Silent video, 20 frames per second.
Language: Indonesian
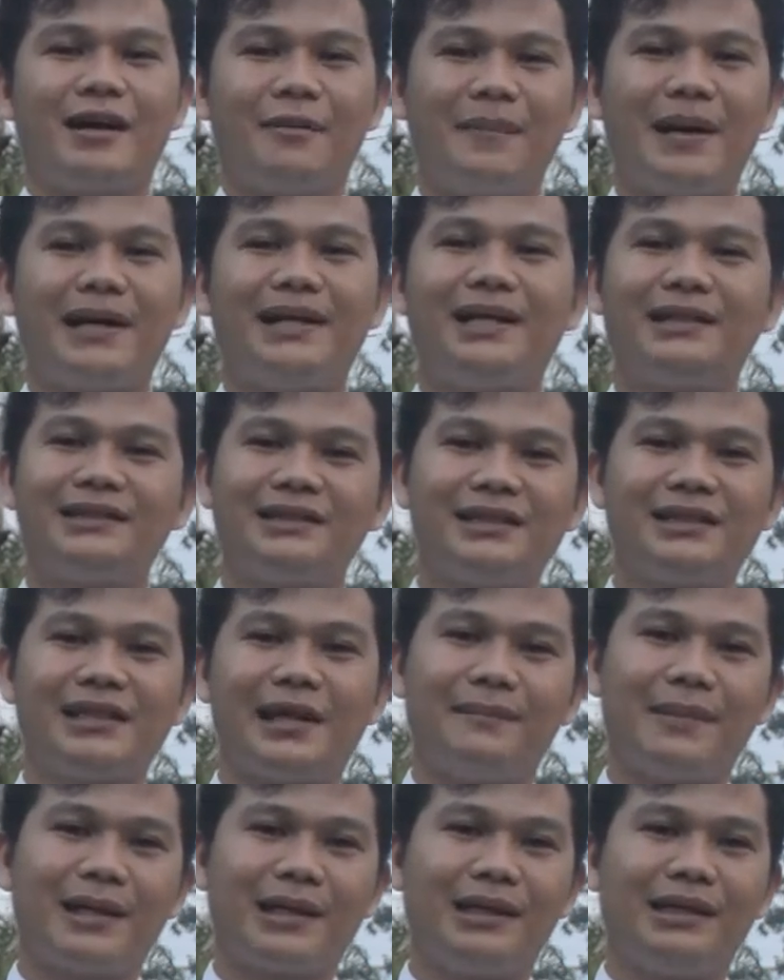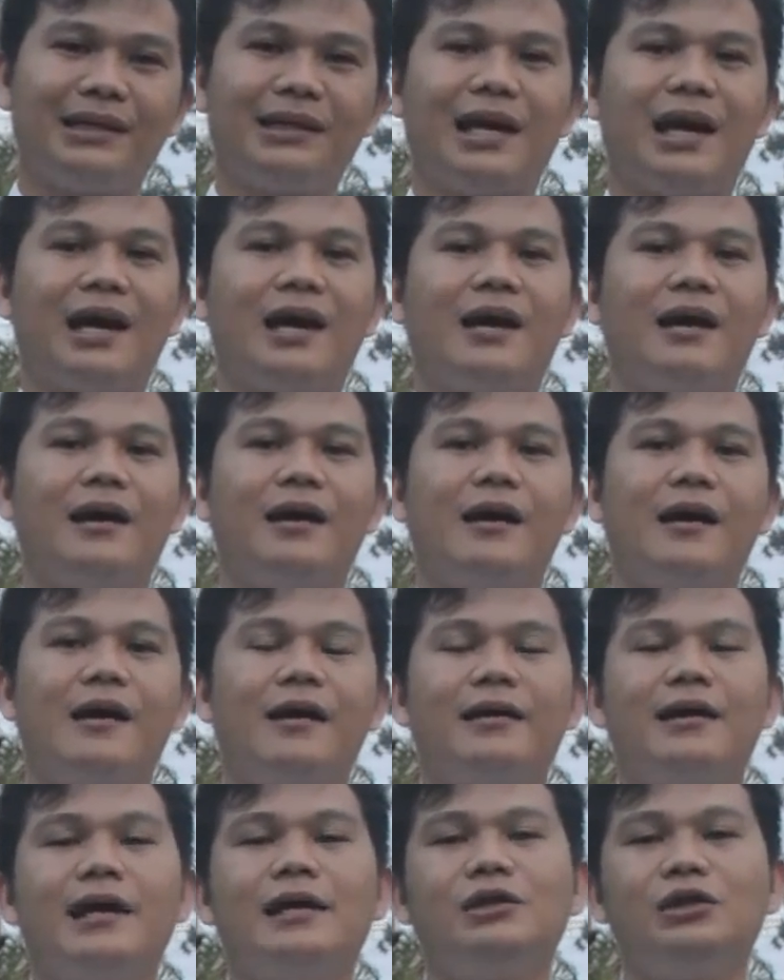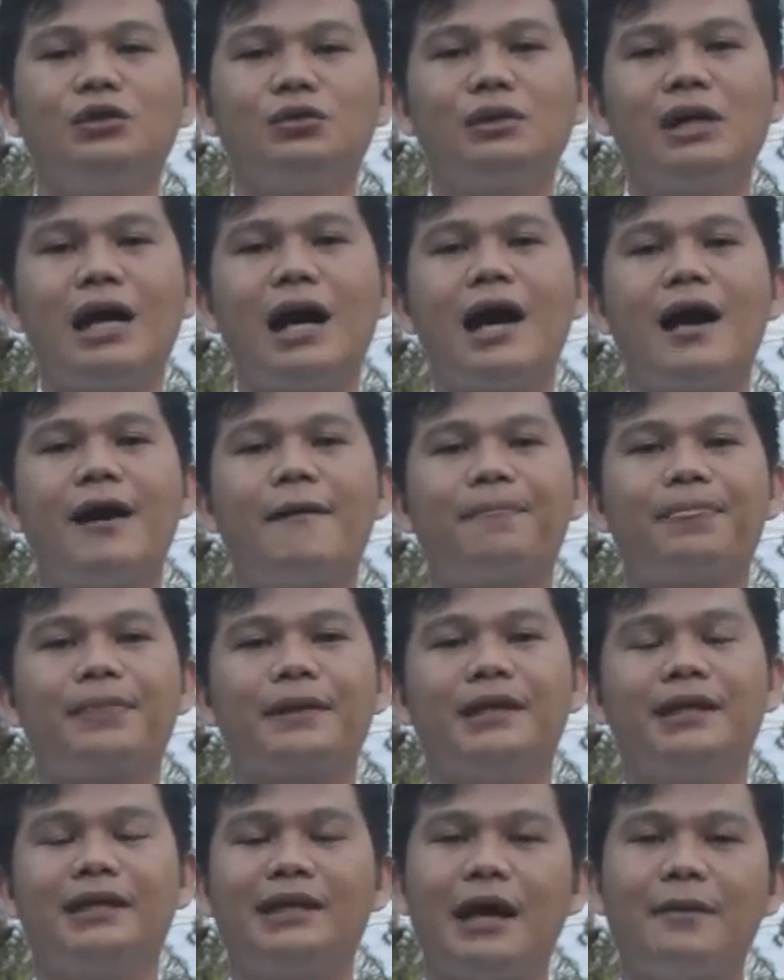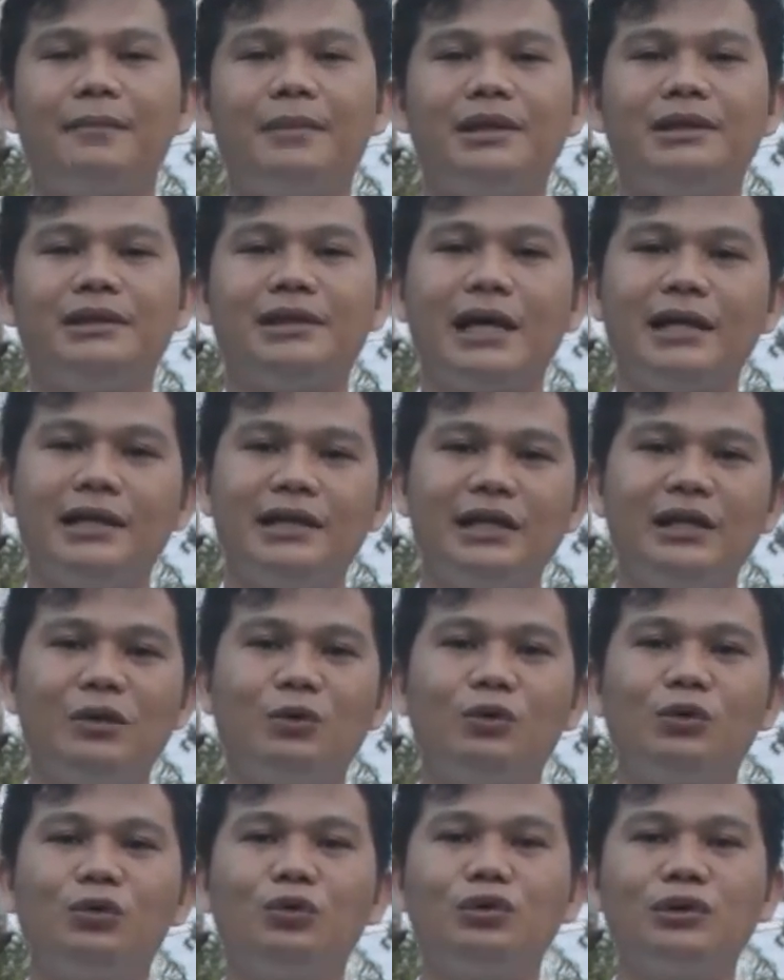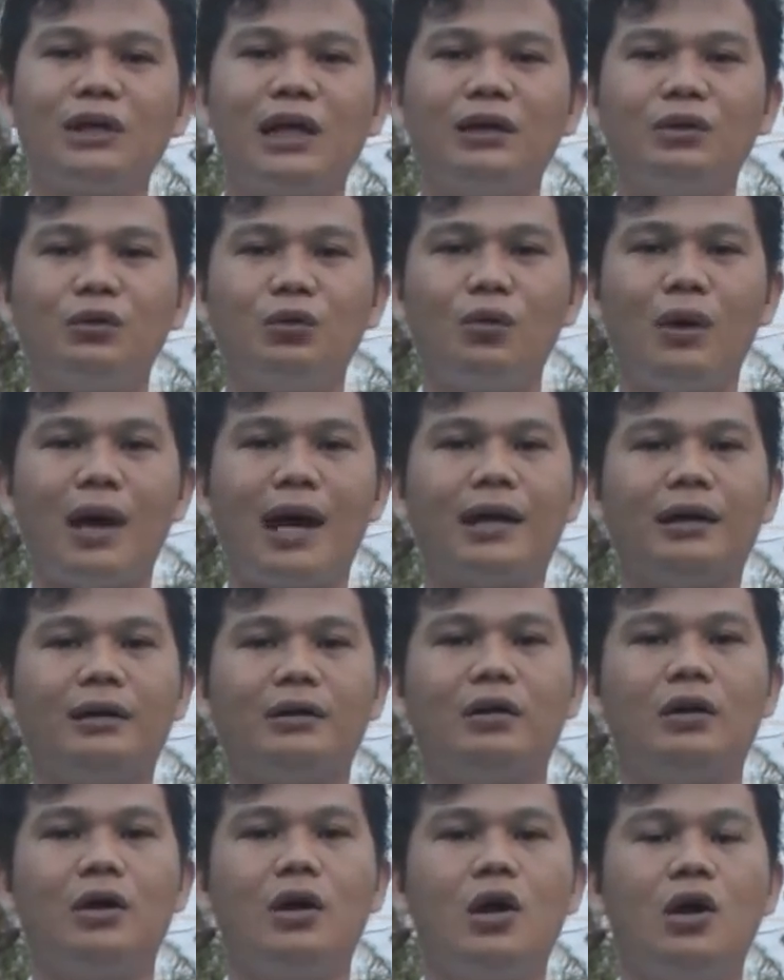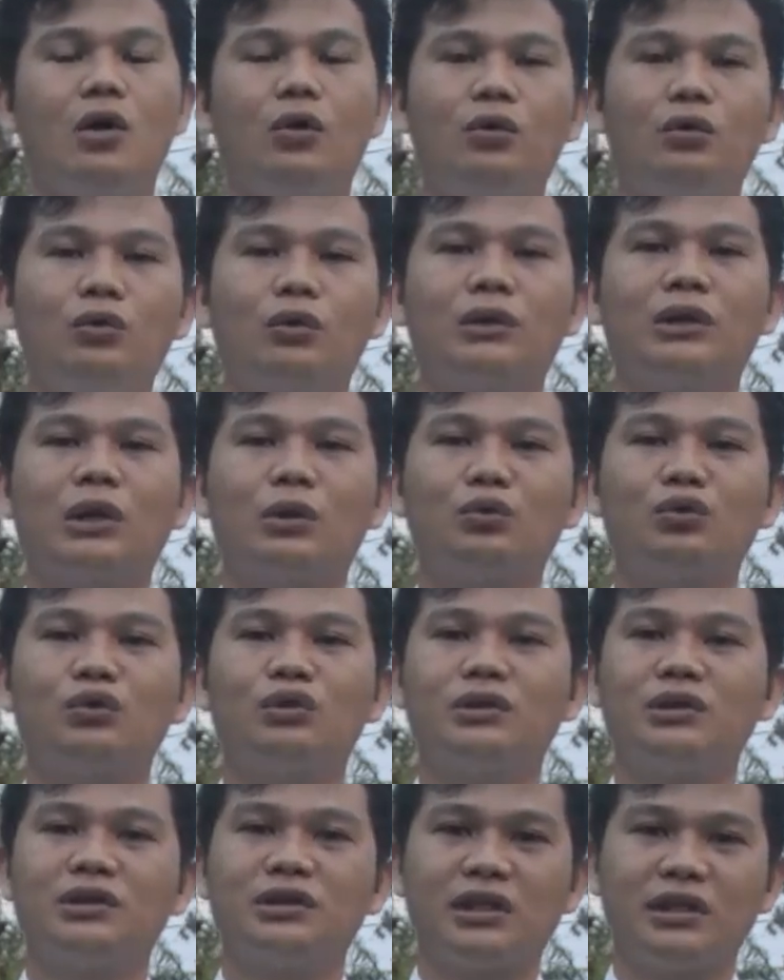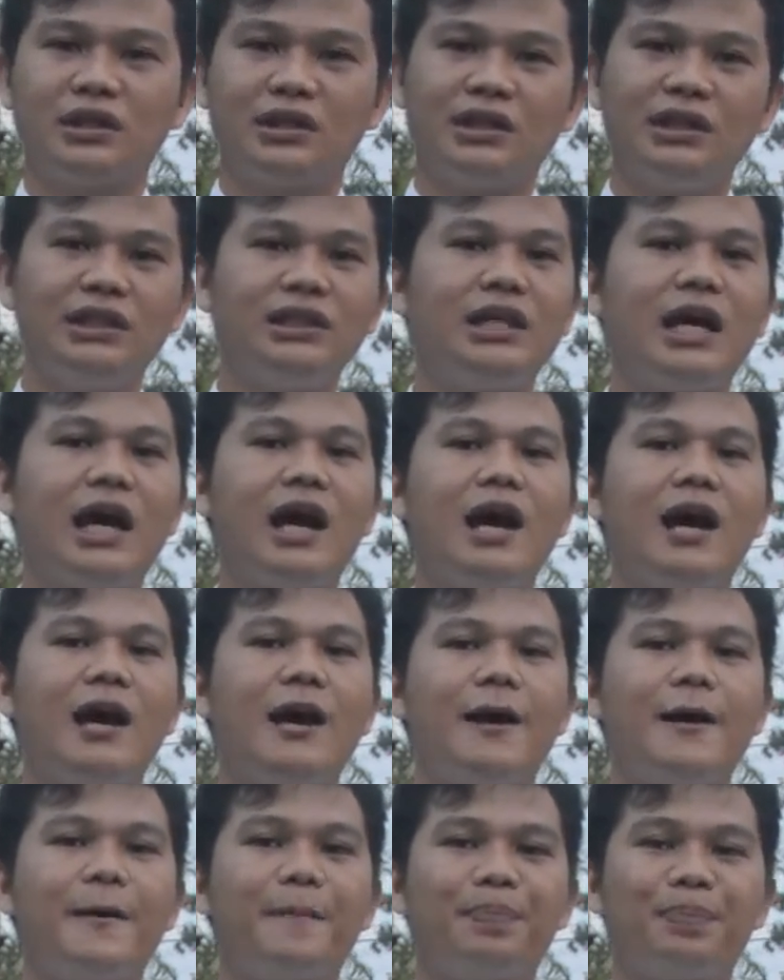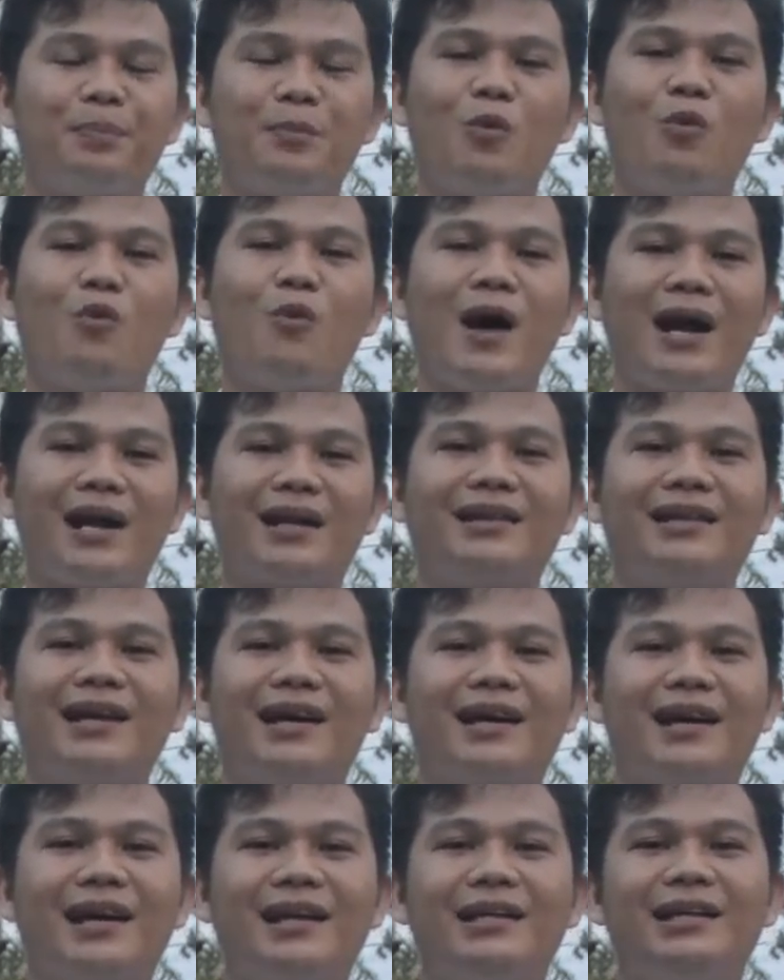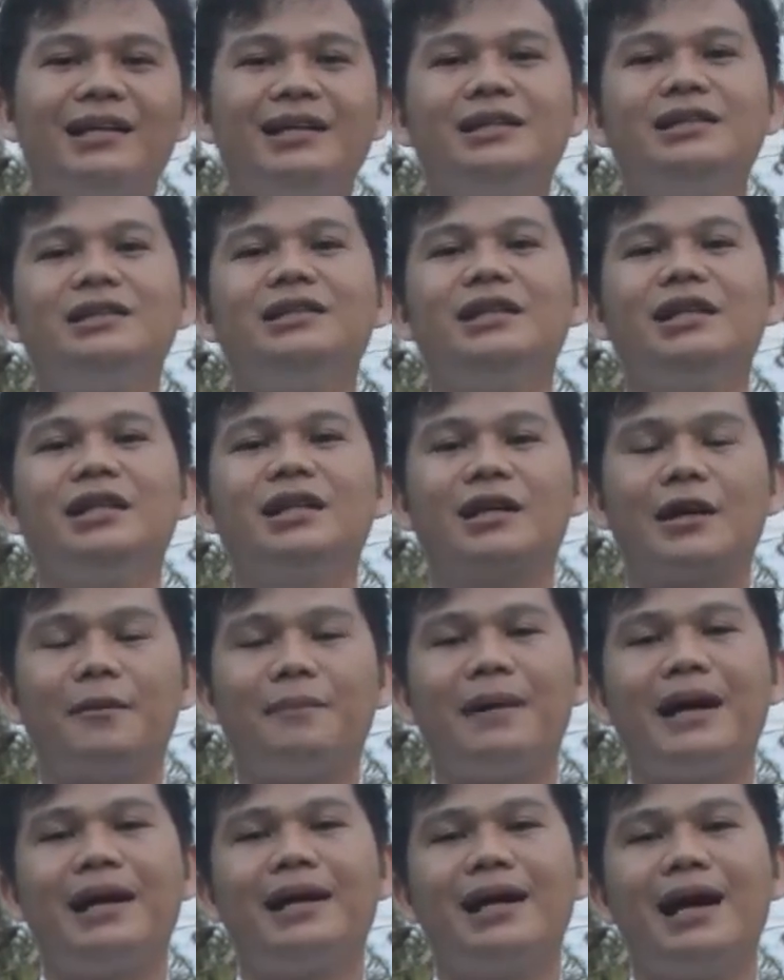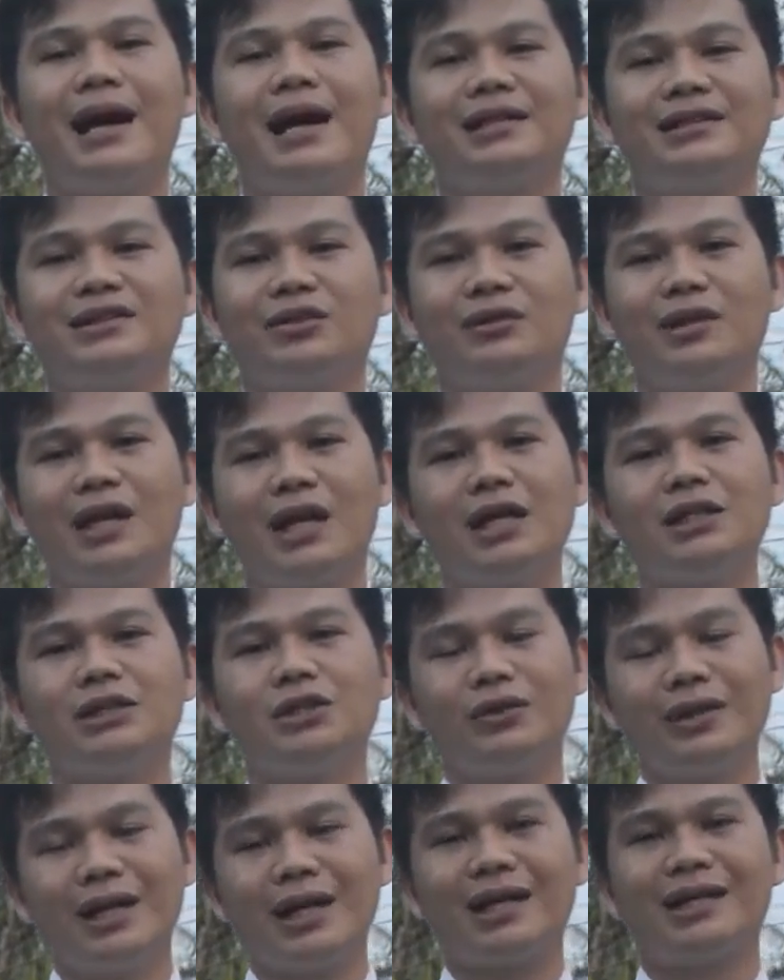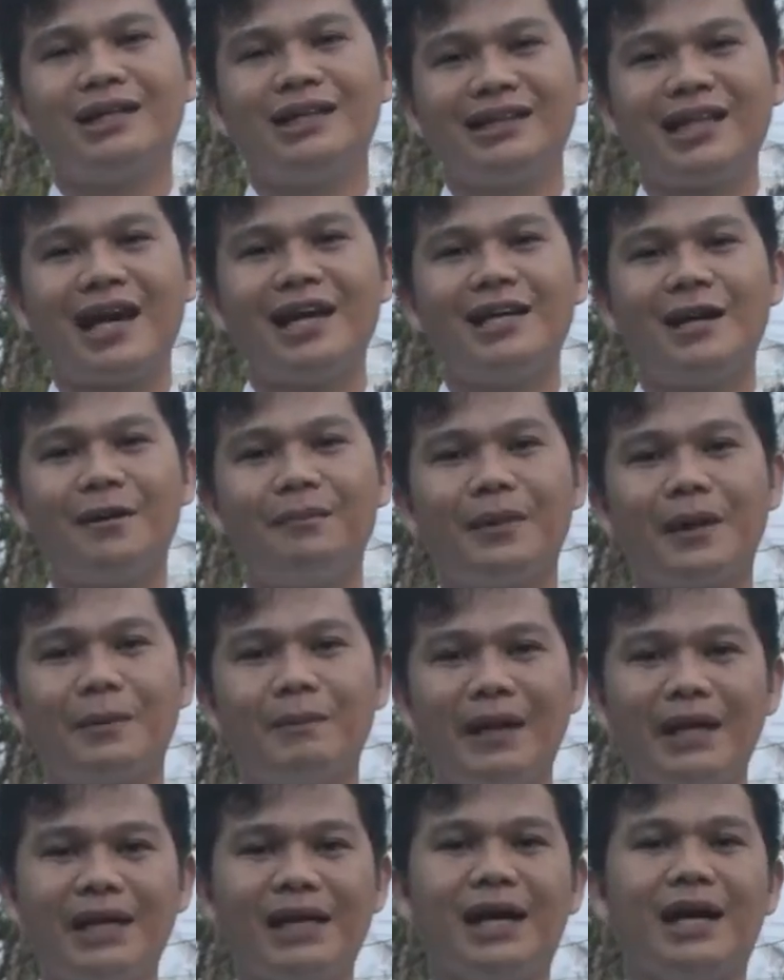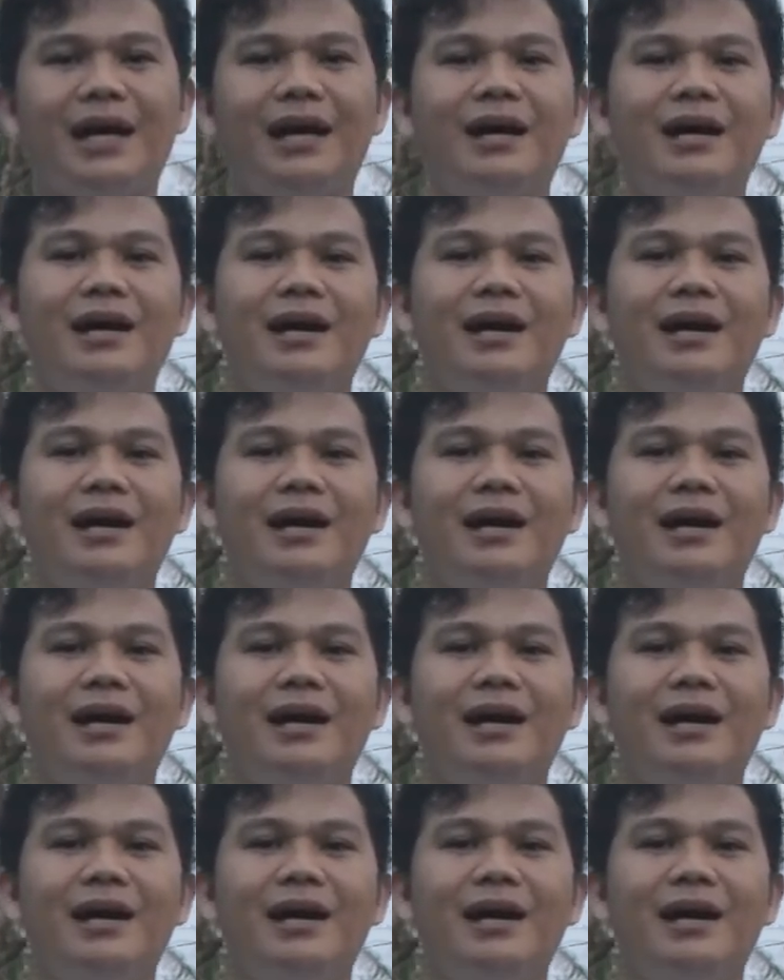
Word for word: kepada sesama kita dan juga kita menjadi utusan Tuhan untuk terus setia mewartakan Injil kepada saudara-saudara kita yang berbeda